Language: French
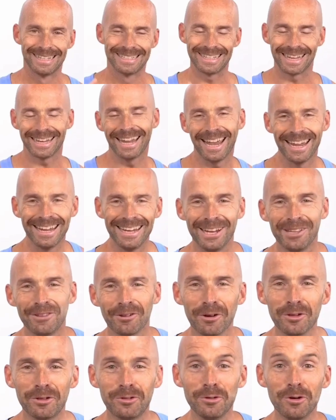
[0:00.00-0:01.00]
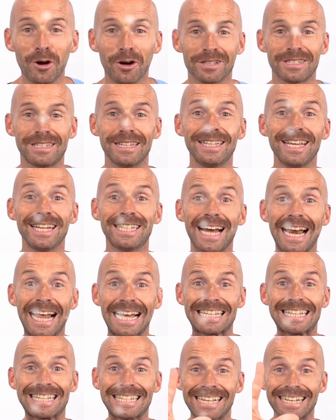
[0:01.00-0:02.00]
Ça y est, il est de retour. C'est déjà
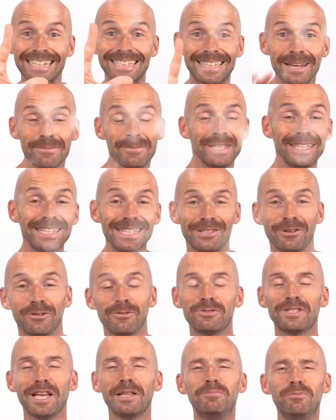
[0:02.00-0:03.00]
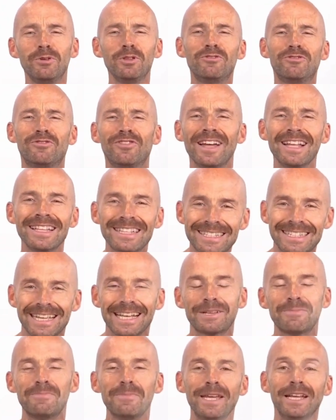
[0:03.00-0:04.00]
la cinquième édition. Vous êtes plus de
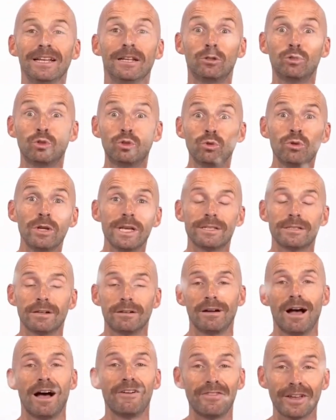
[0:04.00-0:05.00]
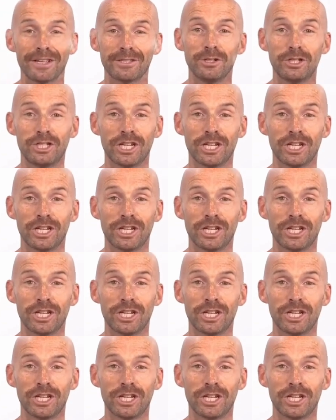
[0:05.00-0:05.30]
25 000 tous les ans à faire ce